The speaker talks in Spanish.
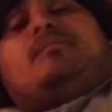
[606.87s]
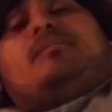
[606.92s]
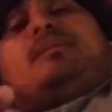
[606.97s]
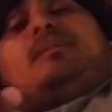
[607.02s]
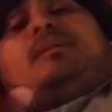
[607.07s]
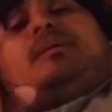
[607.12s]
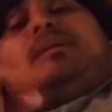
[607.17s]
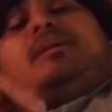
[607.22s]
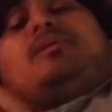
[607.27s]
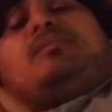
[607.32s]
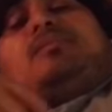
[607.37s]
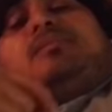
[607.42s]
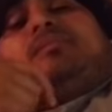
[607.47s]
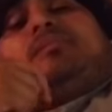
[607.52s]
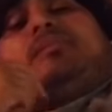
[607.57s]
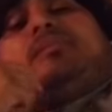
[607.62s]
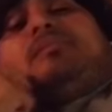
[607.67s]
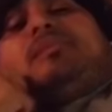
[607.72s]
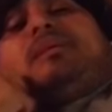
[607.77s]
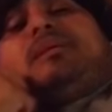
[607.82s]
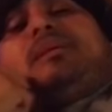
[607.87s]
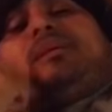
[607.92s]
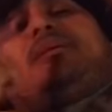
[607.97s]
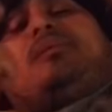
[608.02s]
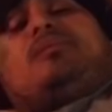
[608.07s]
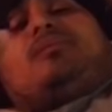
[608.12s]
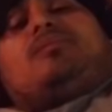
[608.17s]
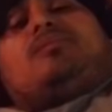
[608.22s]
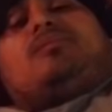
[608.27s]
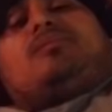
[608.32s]
Me dijeron, me
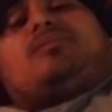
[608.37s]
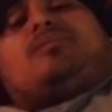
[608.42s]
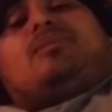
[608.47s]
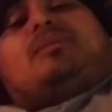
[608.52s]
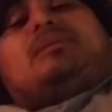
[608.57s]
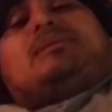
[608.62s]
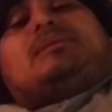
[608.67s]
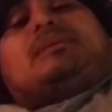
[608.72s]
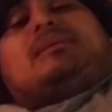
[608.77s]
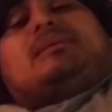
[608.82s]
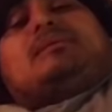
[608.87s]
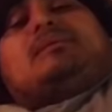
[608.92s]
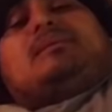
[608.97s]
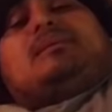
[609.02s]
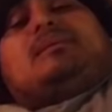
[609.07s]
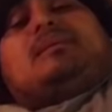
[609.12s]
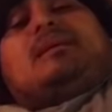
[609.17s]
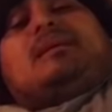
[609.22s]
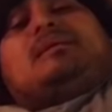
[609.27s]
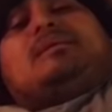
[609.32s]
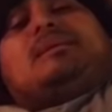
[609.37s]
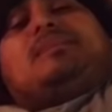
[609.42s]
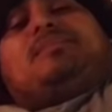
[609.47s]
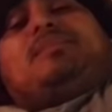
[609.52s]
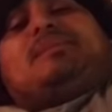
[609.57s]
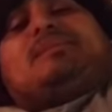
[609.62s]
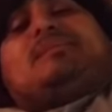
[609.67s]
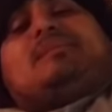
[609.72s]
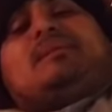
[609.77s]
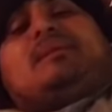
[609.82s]
dijeron los doctores que si esta
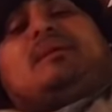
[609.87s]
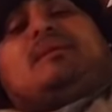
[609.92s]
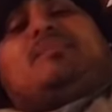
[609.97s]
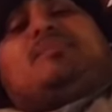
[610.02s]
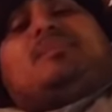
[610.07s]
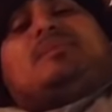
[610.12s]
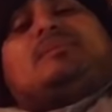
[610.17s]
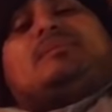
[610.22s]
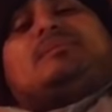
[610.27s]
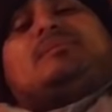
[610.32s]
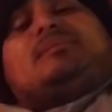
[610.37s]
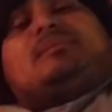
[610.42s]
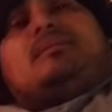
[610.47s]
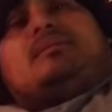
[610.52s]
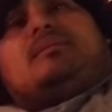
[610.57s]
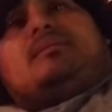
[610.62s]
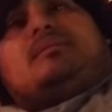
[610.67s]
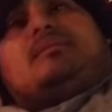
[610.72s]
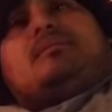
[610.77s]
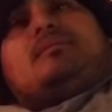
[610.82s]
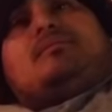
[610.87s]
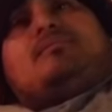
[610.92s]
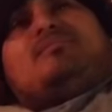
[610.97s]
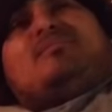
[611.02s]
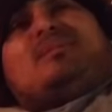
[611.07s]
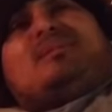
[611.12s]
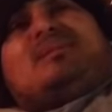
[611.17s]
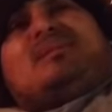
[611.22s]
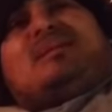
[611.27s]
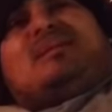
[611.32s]
pastilla, pues.
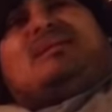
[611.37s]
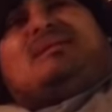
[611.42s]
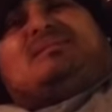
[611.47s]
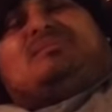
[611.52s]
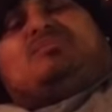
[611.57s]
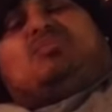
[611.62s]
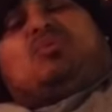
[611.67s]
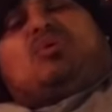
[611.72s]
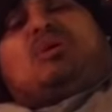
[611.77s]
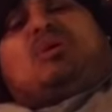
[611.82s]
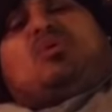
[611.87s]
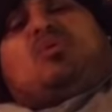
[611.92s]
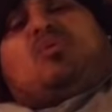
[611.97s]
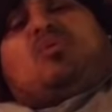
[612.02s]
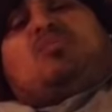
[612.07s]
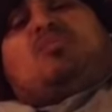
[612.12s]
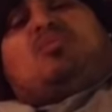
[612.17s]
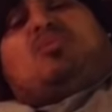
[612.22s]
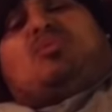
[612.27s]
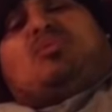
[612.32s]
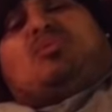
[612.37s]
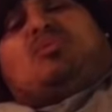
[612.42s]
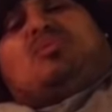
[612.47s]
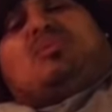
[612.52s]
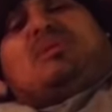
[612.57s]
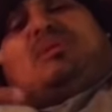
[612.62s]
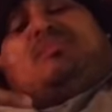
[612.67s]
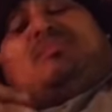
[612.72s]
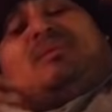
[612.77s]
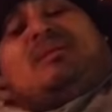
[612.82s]
Me, es muy
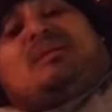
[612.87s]
cómodo y